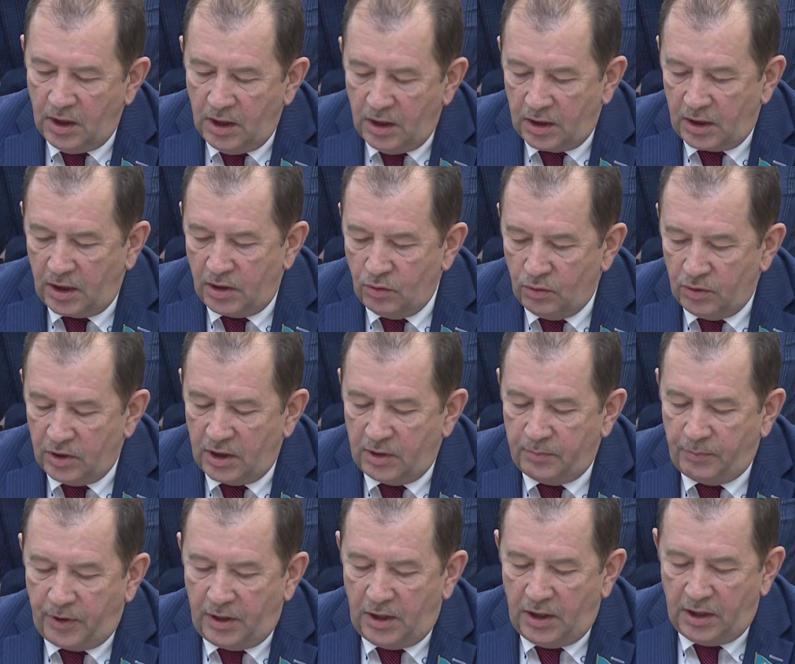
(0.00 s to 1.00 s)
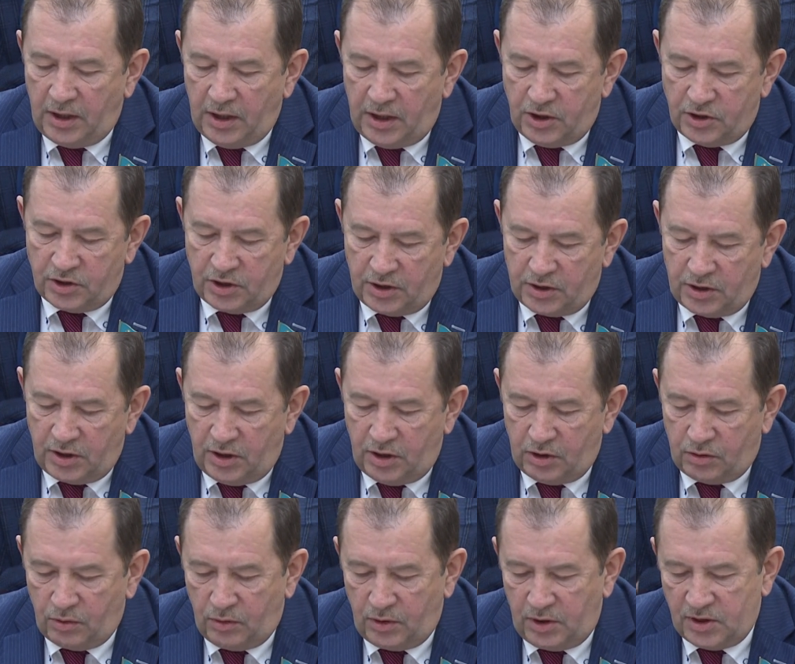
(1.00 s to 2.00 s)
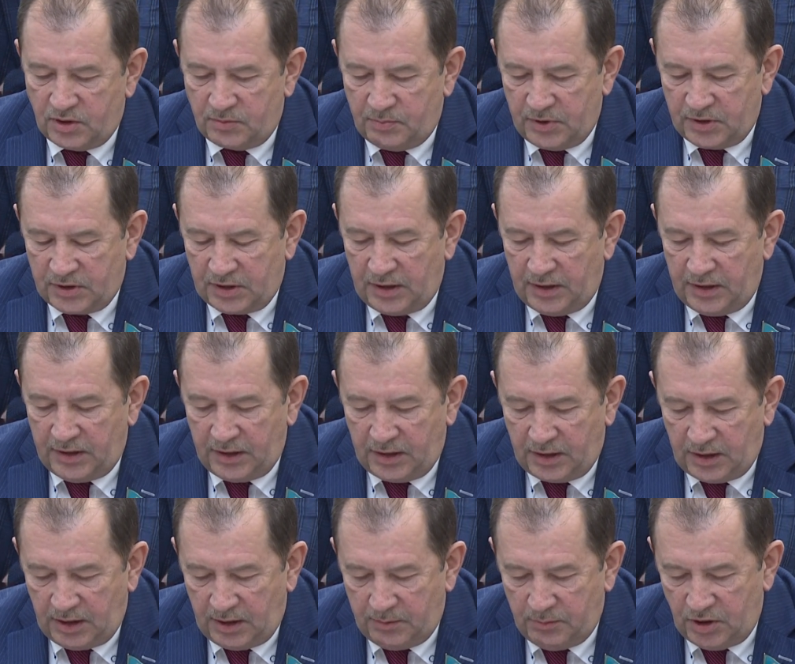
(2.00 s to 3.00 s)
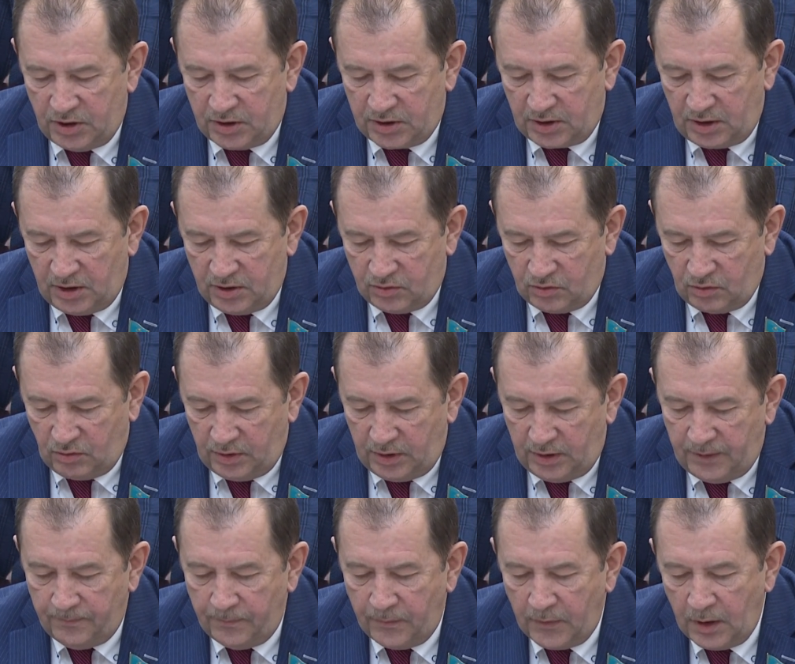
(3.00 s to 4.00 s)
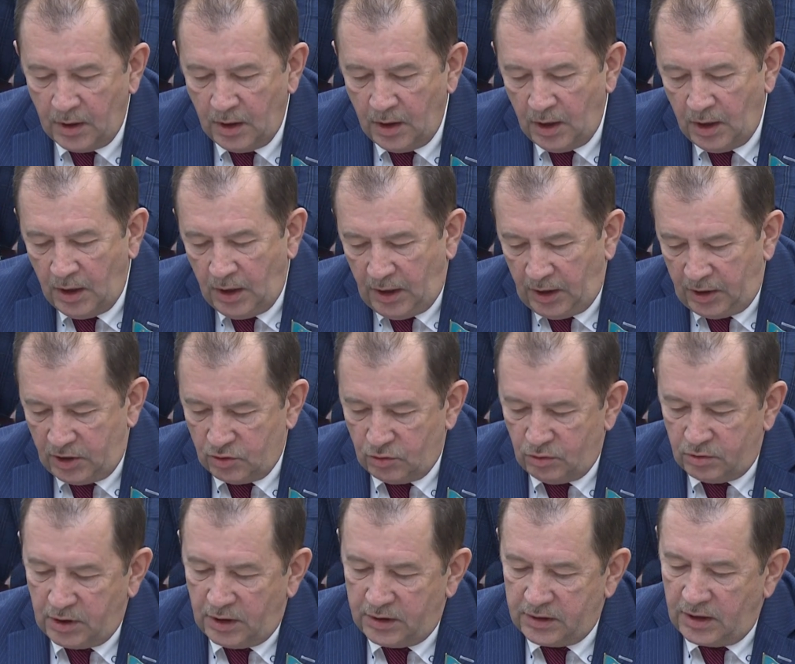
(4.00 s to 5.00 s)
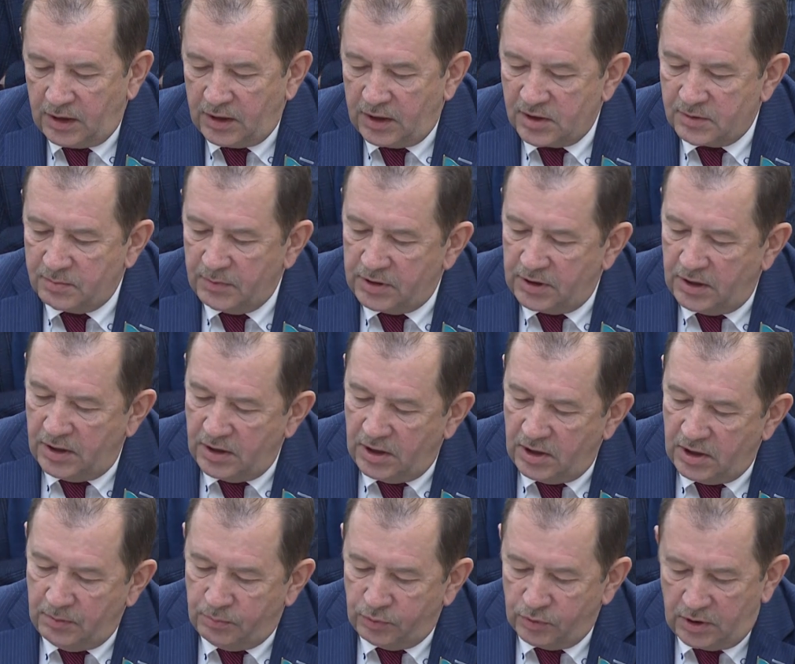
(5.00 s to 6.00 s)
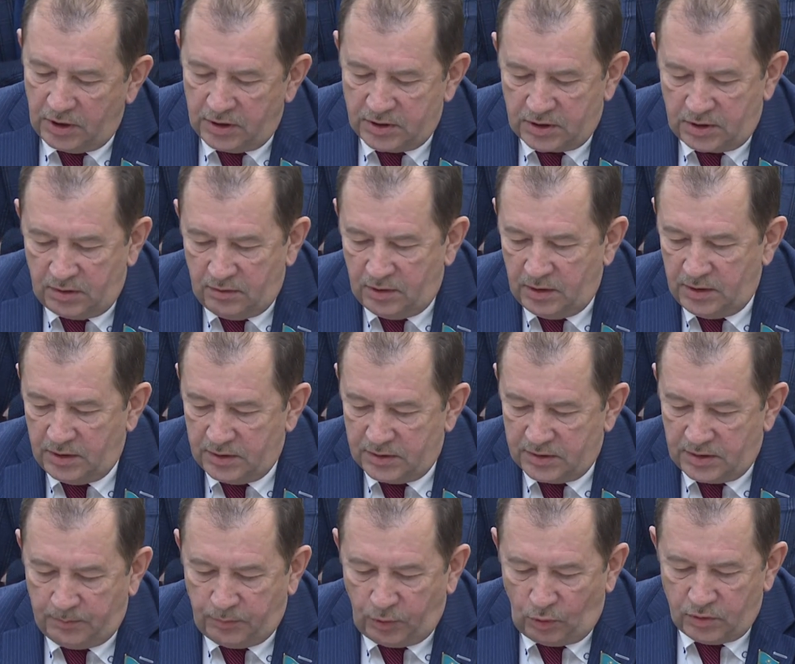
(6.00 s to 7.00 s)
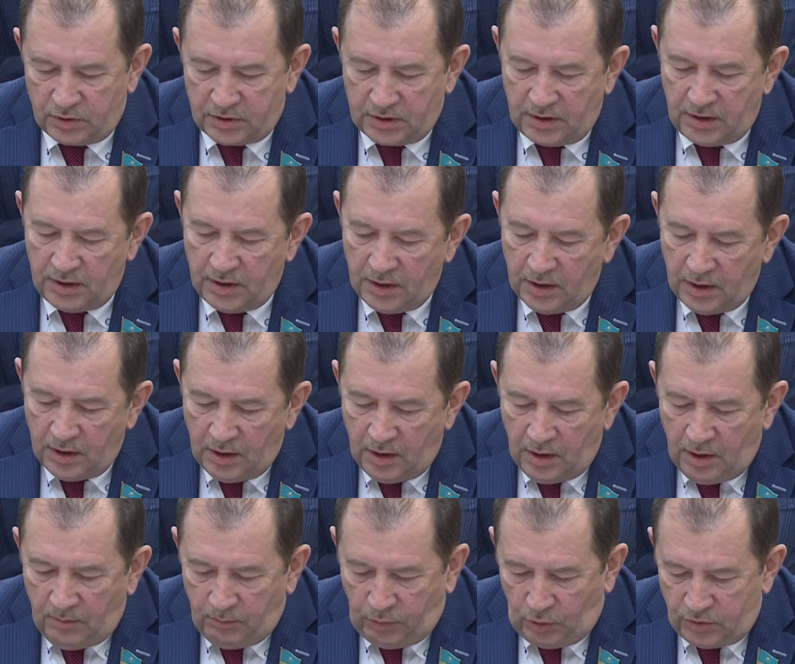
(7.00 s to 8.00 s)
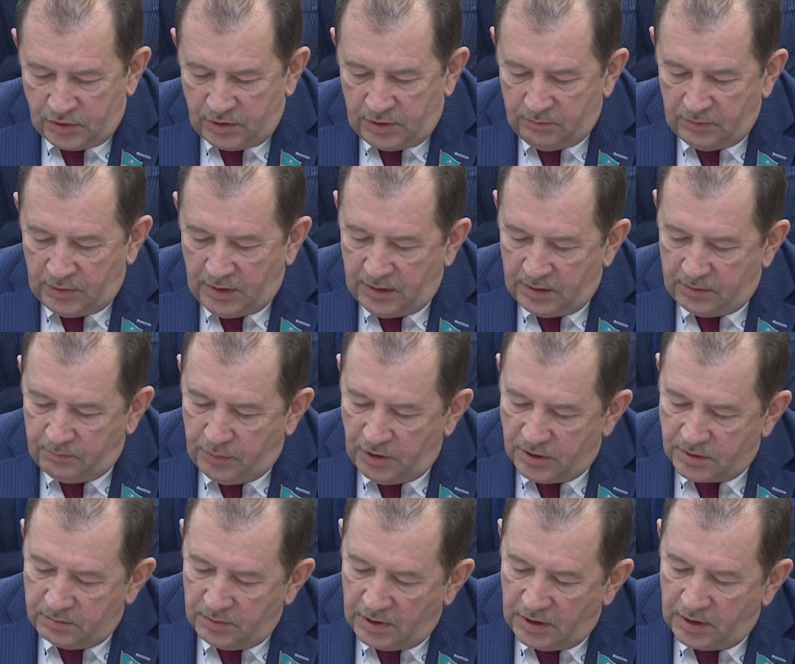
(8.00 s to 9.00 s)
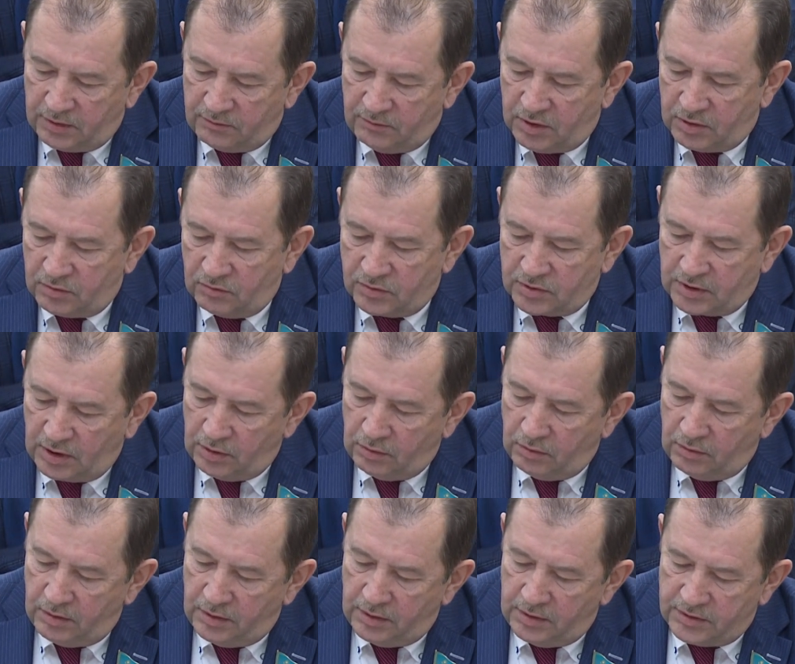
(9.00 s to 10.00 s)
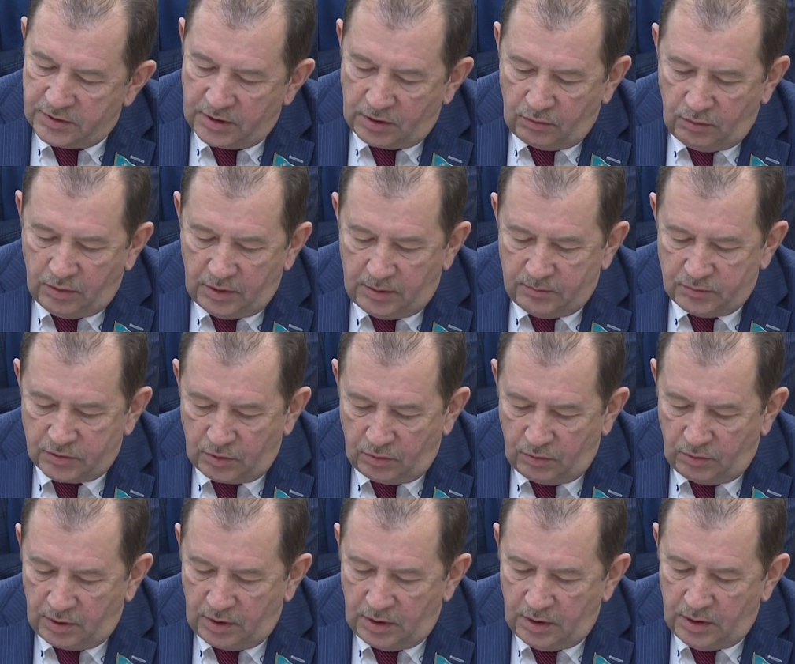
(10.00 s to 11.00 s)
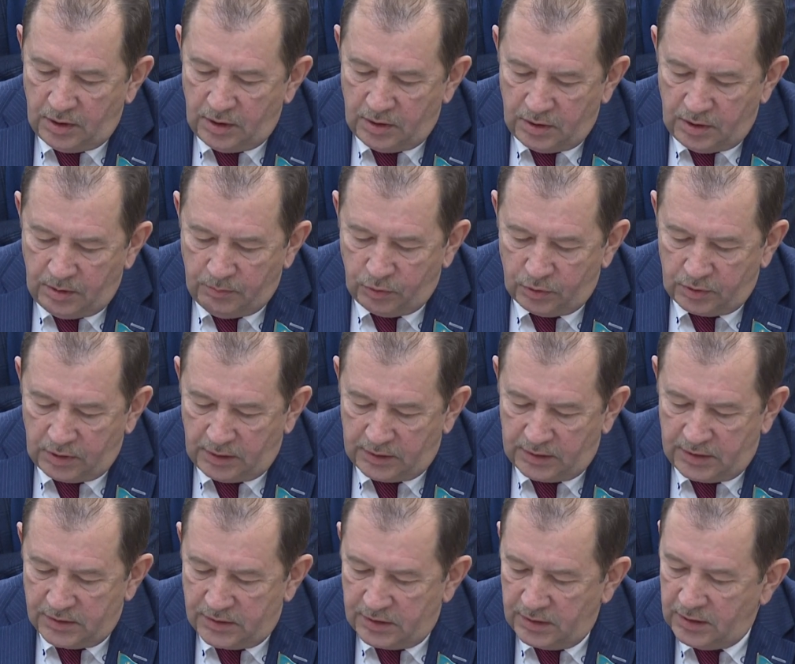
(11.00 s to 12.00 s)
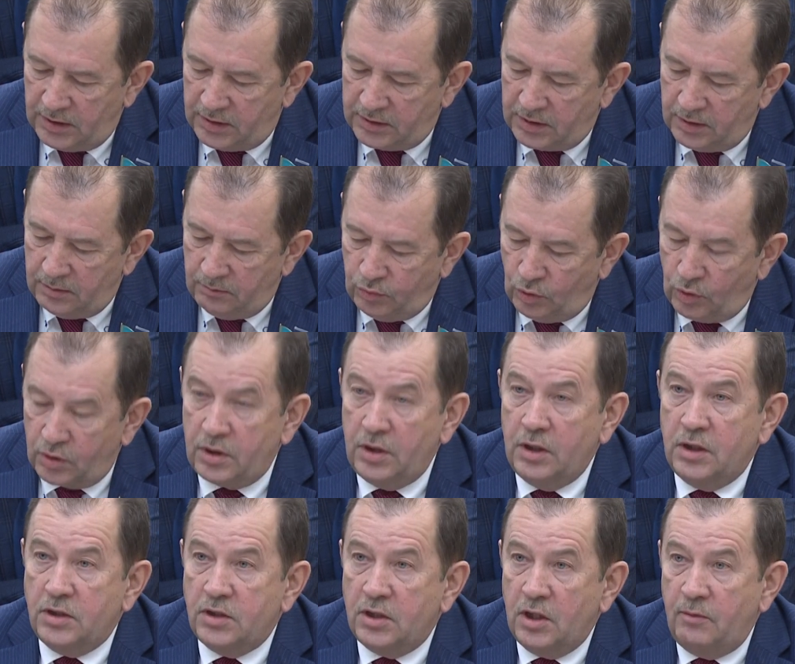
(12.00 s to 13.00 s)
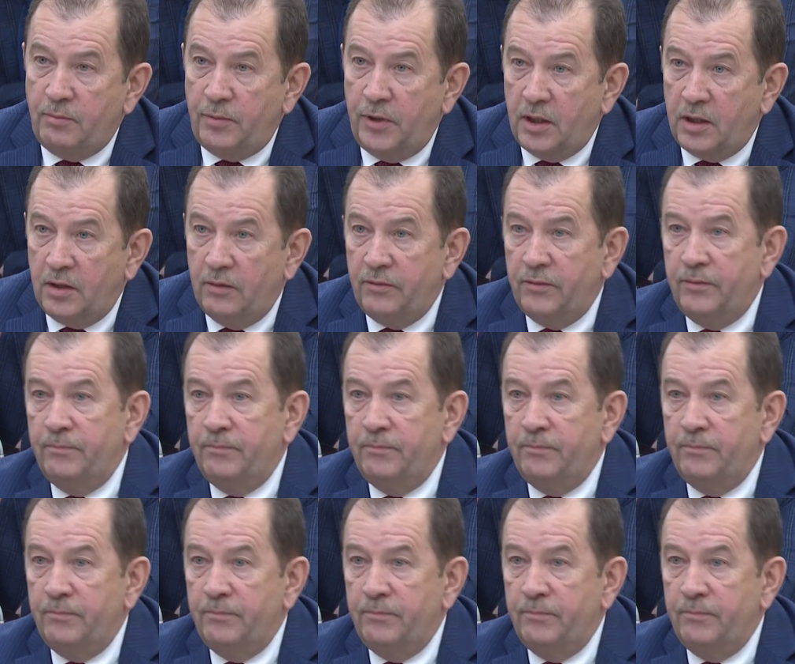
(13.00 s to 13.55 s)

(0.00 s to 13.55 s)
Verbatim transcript: районах, прилегающих к территории специальной экономической зоны. О результатах рассмотрения депутатского запроса просим дать письменный ответ установленный законом сроки. Депутаты Сената Бортник Черпеков.